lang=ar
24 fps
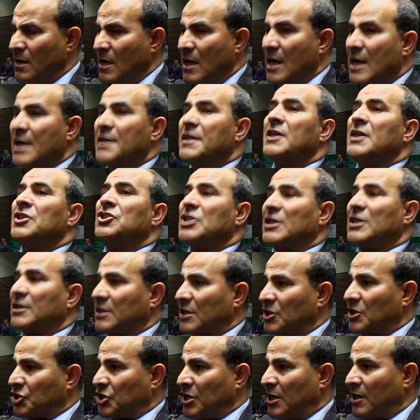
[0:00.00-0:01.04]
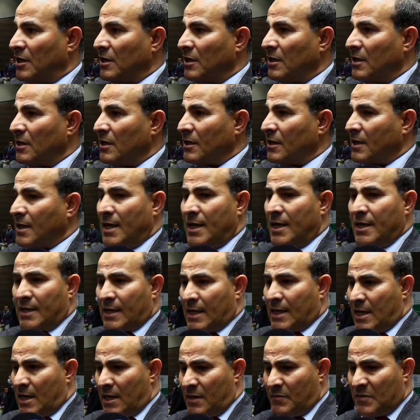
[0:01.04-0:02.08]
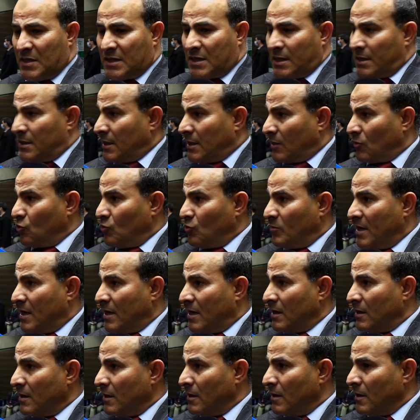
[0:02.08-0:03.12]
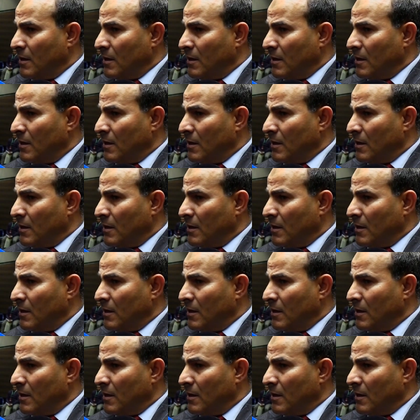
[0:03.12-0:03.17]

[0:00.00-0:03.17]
هذا جاء ترشح كاين قائمتين دخلوا معاه